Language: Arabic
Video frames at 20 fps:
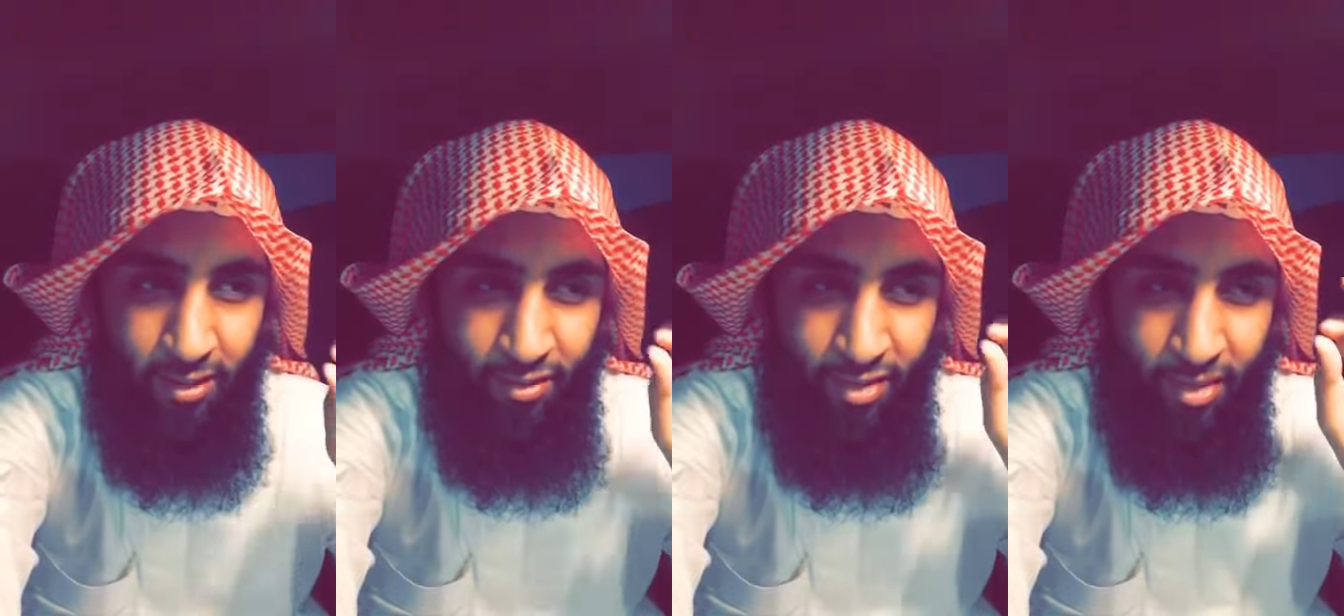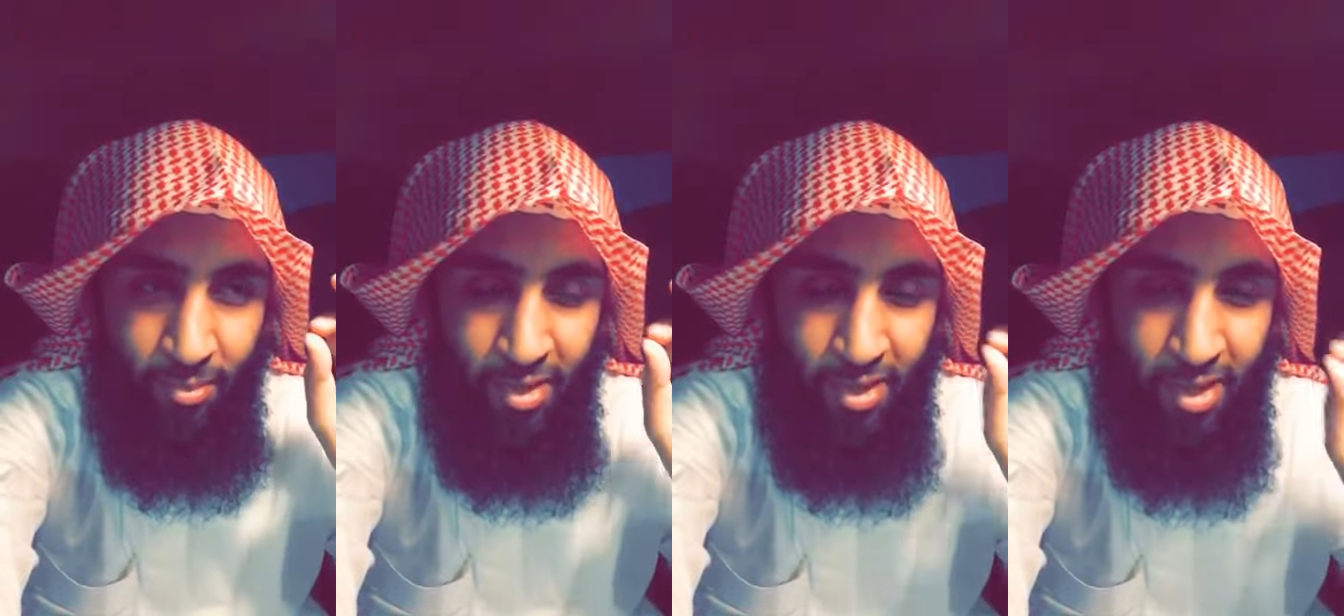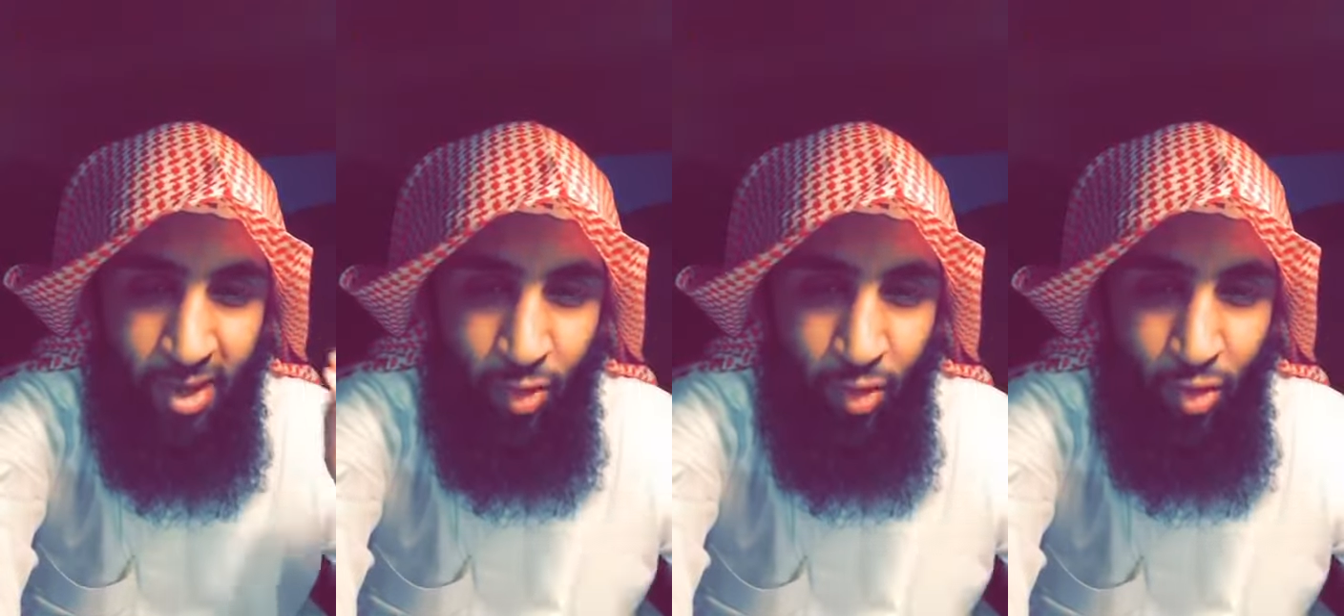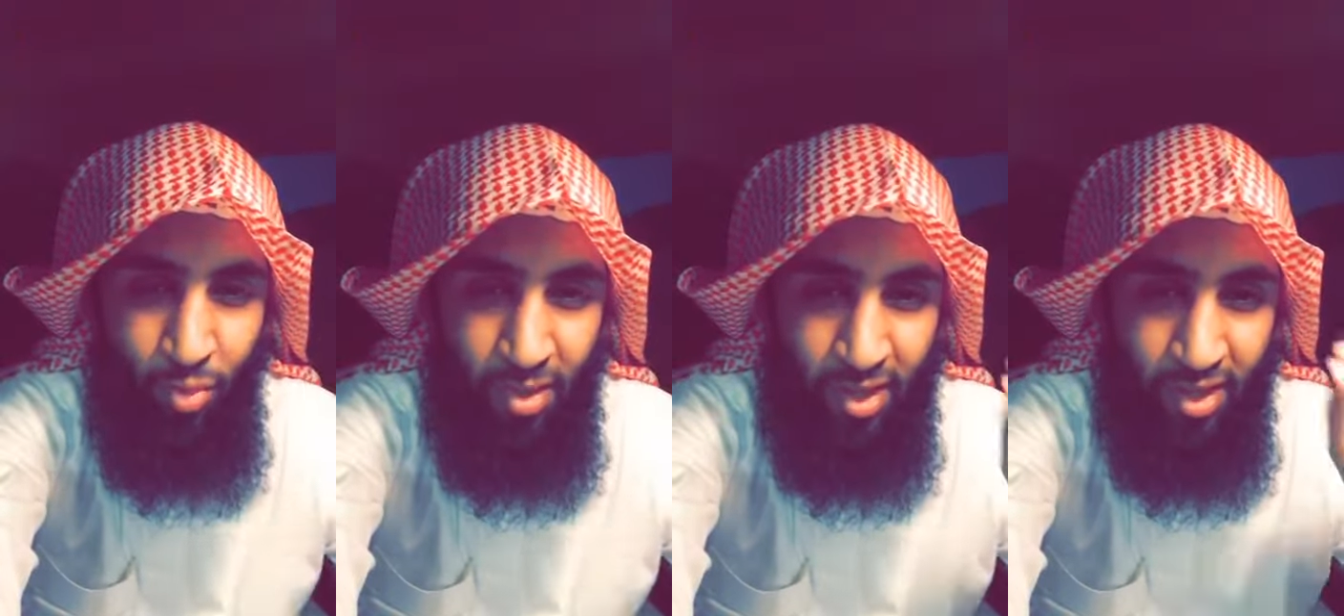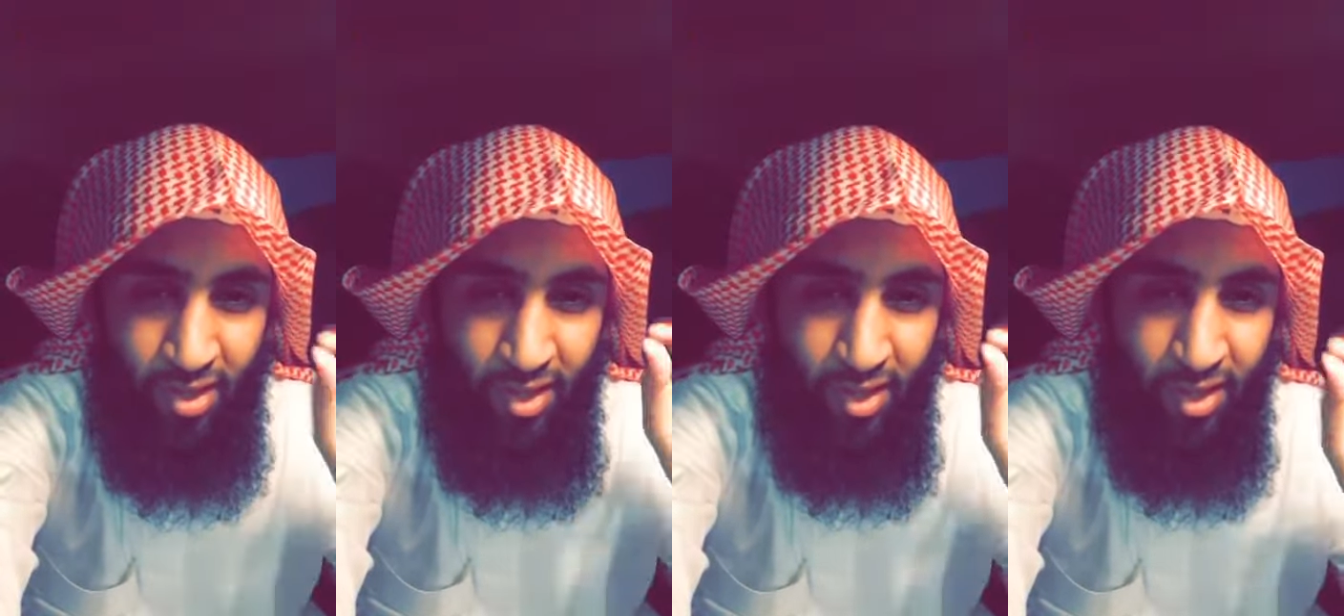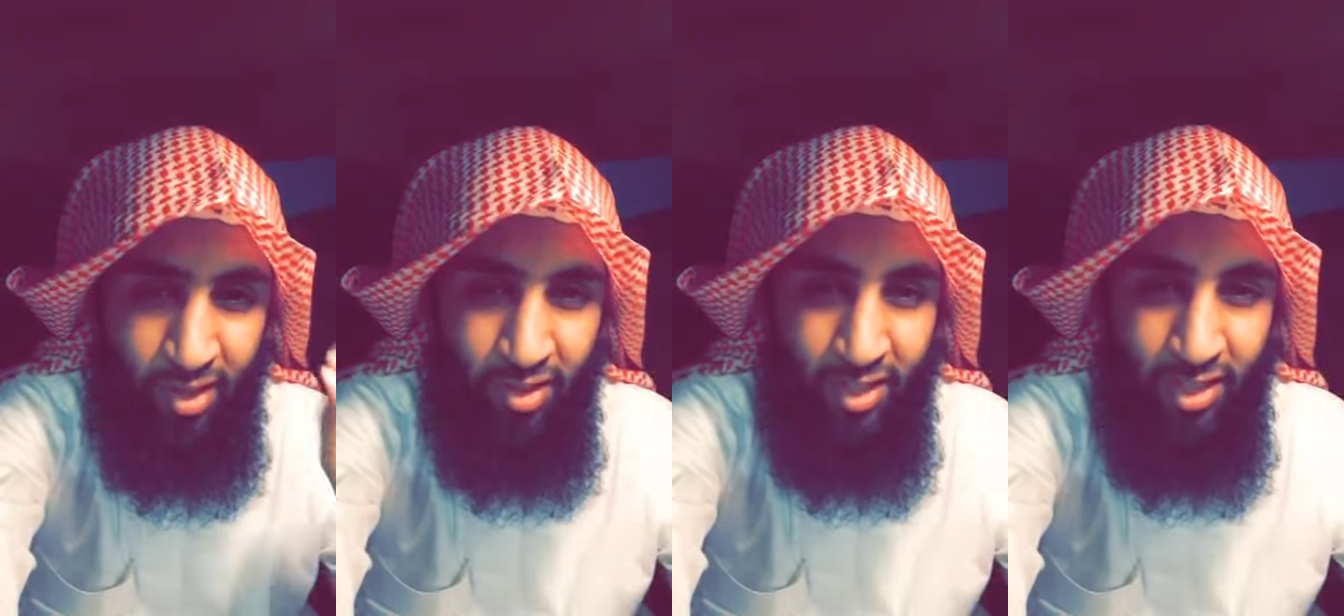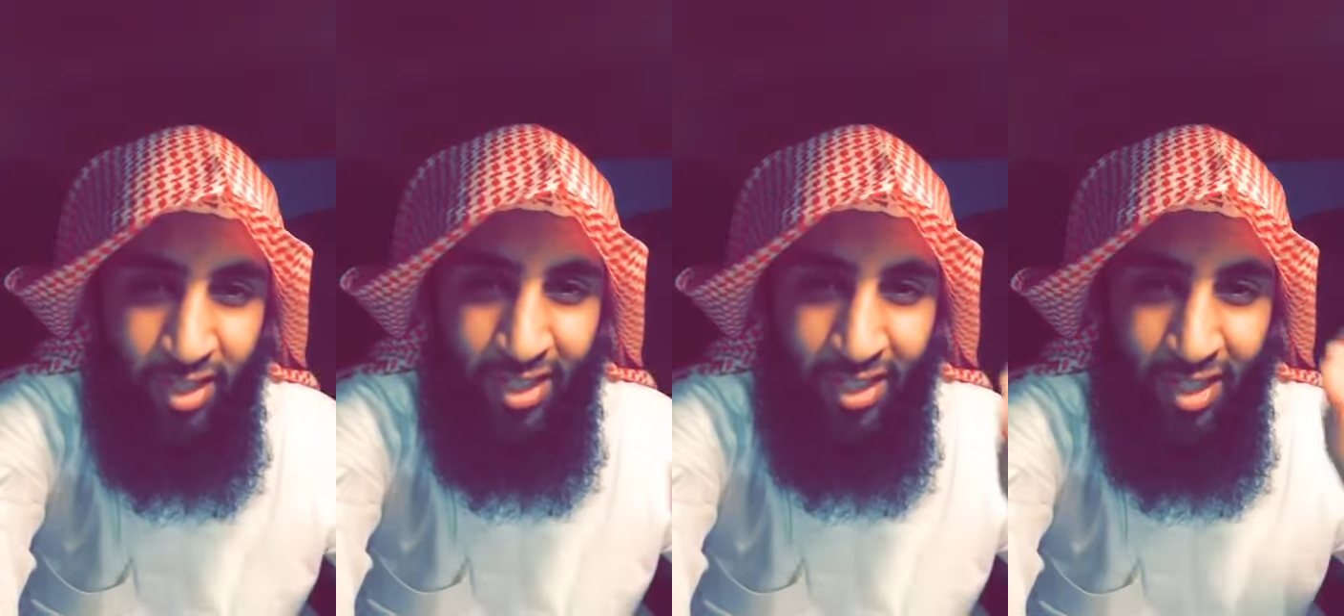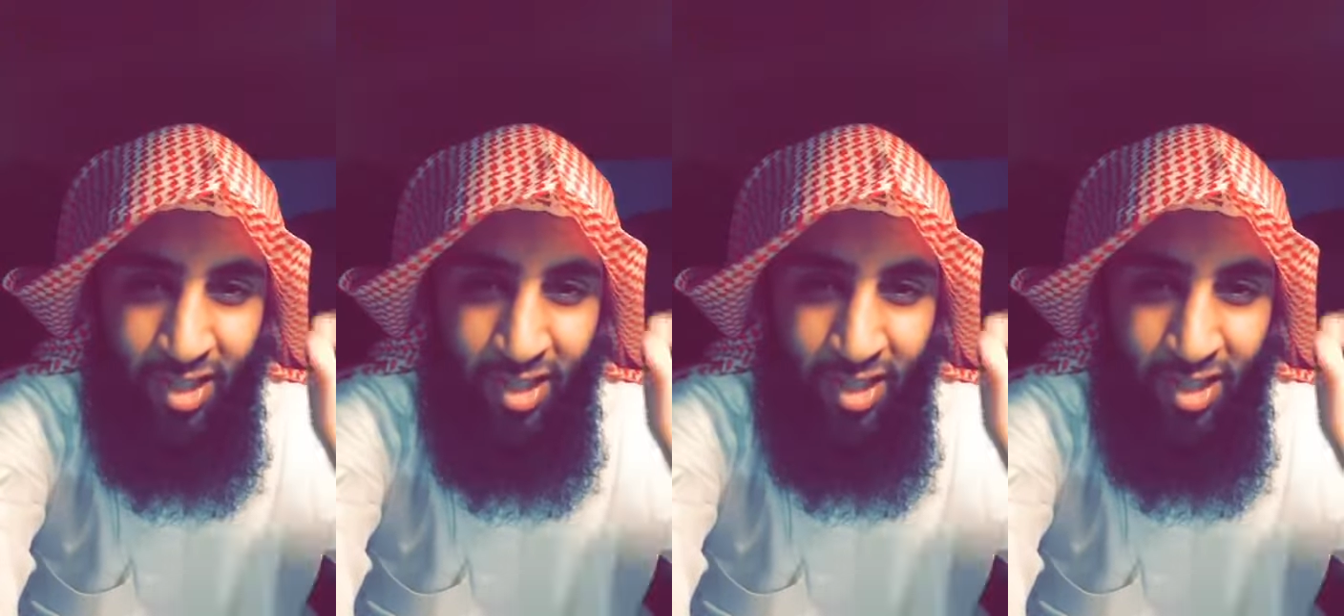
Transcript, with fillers: فبدأوا بالتخطيط